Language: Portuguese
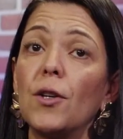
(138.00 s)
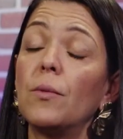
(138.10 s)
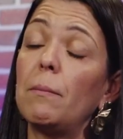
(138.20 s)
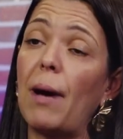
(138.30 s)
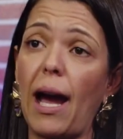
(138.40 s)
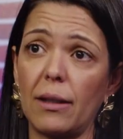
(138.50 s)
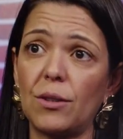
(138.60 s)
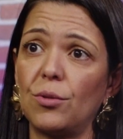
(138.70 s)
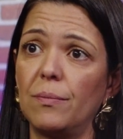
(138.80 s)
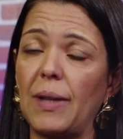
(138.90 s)
um
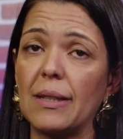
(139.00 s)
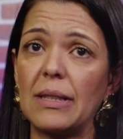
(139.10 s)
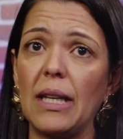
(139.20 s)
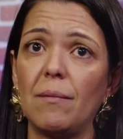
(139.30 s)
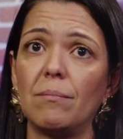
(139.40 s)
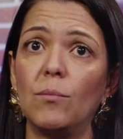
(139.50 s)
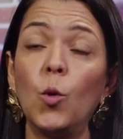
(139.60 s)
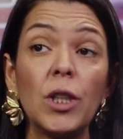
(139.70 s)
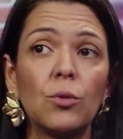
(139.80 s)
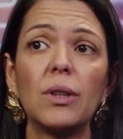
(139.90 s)
impacto, assim,
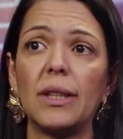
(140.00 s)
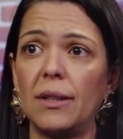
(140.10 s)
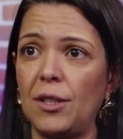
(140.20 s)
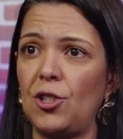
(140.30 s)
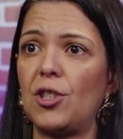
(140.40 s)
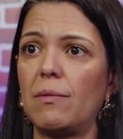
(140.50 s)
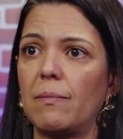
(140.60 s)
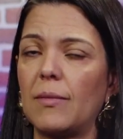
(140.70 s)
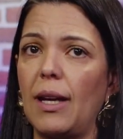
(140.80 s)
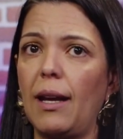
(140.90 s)
muito grande.
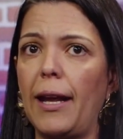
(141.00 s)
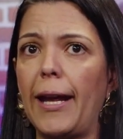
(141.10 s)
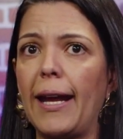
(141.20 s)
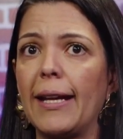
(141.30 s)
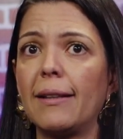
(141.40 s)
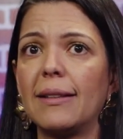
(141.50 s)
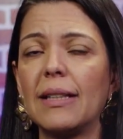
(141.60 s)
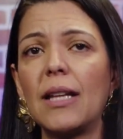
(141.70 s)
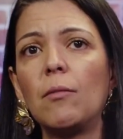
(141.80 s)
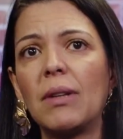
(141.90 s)
É, em
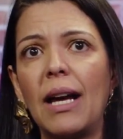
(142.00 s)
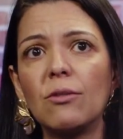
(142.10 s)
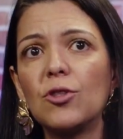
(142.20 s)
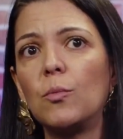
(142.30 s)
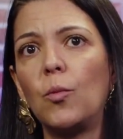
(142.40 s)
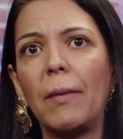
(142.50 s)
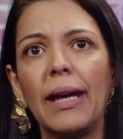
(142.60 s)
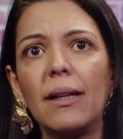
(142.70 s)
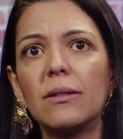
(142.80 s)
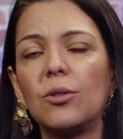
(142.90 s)
determinados
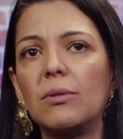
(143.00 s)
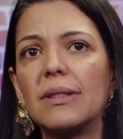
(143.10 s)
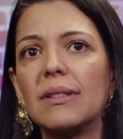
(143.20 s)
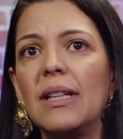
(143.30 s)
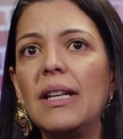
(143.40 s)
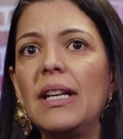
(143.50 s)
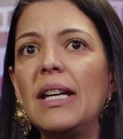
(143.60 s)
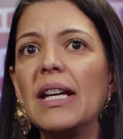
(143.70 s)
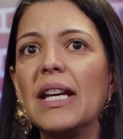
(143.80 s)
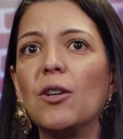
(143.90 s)
momentos,
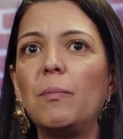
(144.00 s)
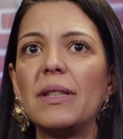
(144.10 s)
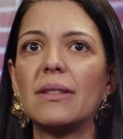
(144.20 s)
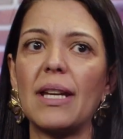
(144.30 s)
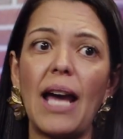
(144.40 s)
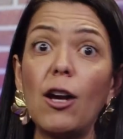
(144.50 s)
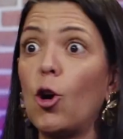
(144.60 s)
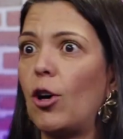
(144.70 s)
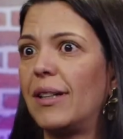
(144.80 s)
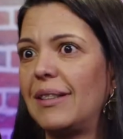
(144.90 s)
eu pensei, e
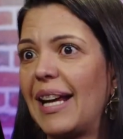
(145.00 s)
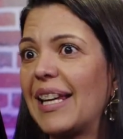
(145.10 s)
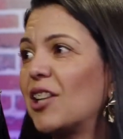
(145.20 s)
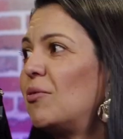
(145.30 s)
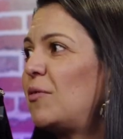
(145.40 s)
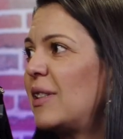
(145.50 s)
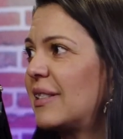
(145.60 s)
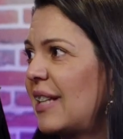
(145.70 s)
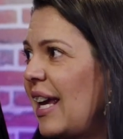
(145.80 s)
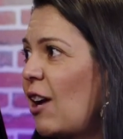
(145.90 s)
agora, né? O que, que eu vou
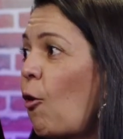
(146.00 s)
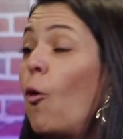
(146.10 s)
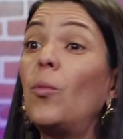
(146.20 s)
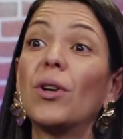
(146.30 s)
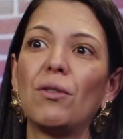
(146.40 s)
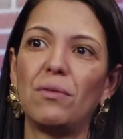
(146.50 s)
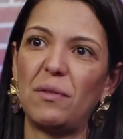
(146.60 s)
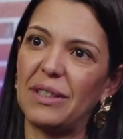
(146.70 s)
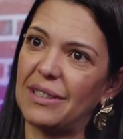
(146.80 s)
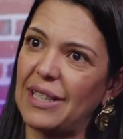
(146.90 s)
fazer? Como que eu vou
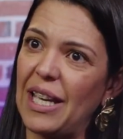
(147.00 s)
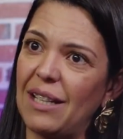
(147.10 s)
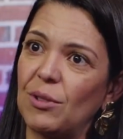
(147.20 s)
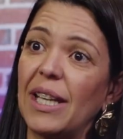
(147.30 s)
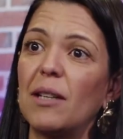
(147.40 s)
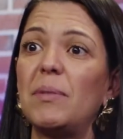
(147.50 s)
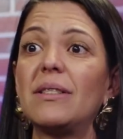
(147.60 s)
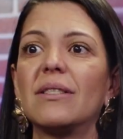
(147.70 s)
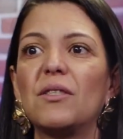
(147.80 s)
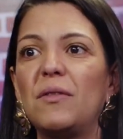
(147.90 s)
fazer? O que, que
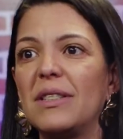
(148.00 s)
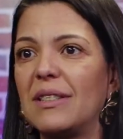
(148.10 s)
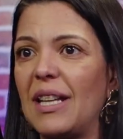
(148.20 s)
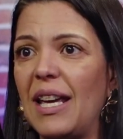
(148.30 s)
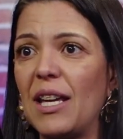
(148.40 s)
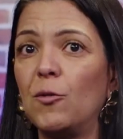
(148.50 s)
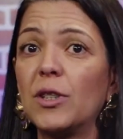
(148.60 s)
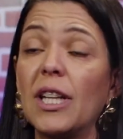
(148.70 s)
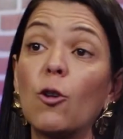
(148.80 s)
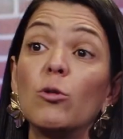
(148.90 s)
precisa fazer? Eu vou
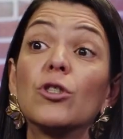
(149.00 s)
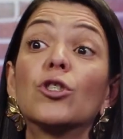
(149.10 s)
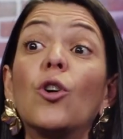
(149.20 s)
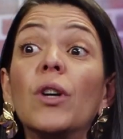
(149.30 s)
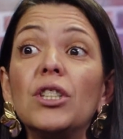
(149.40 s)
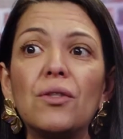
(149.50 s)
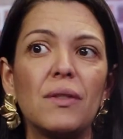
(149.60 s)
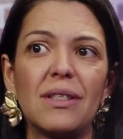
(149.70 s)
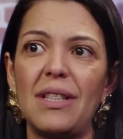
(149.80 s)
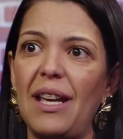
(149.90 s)
ter condições de
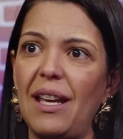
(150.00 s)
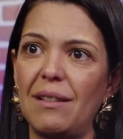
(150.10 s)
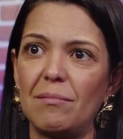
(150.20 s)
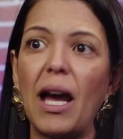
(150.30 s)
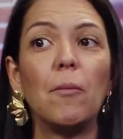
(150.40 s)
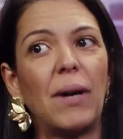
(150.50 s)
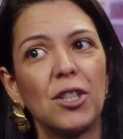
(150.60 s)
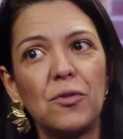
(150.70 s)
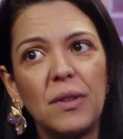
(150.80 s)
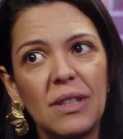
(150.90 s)
fazer? A
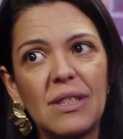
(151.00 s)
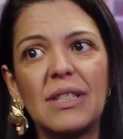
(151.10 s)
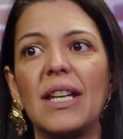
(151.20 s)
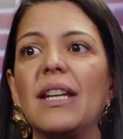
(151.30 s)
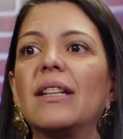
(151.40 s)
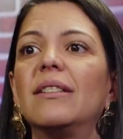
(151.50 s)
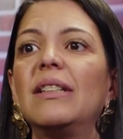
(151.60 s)
parte financeira.